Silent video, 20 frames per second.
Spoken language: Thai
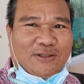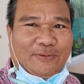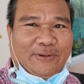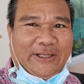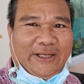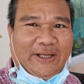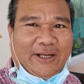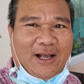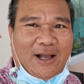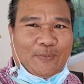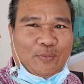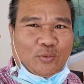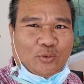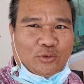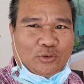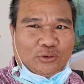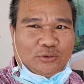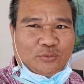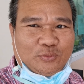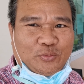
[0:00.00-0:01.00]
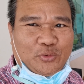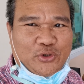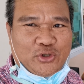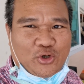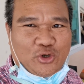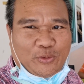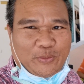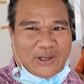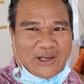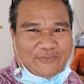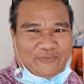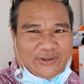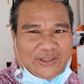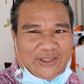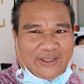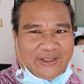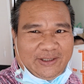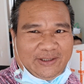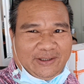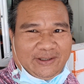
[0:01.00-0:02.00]
สวัสดีครับคุณผู้ชมครับวั
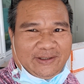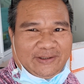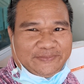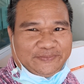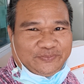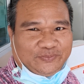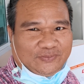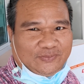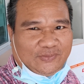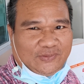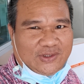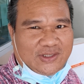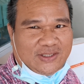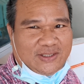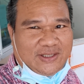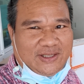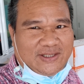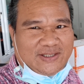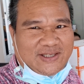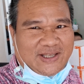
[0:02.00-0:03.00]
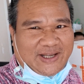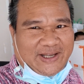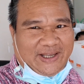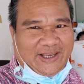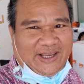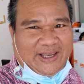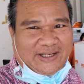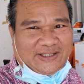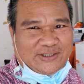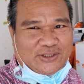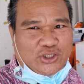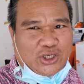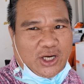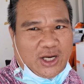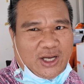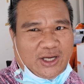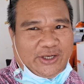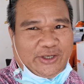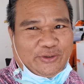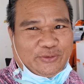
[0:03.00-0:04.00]
นนี้สีสเกต
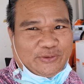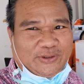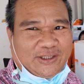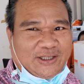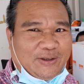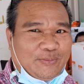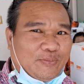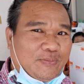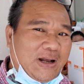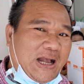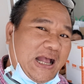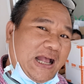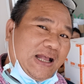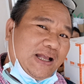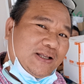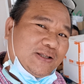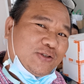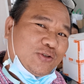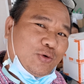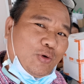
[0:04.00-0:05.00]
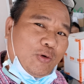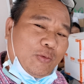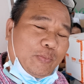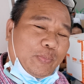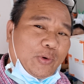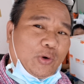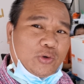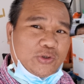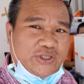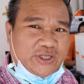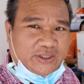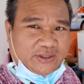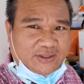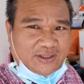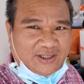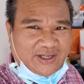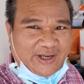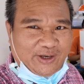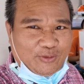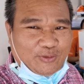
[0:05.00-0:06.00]
ชาแนลนะครับมาส่งโปรเจค
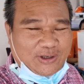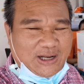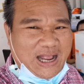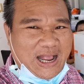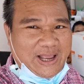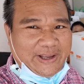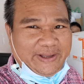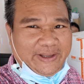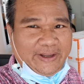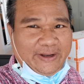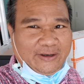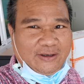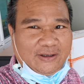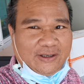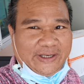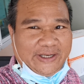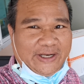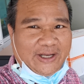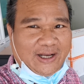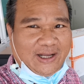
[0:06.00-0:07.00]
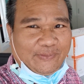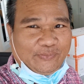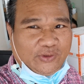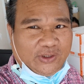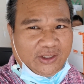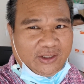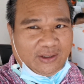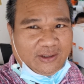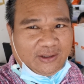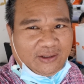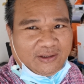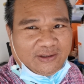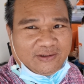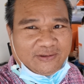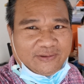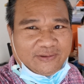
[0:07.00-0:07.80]
เตอร์ให้ลูกค้าเองเลยนะครับที่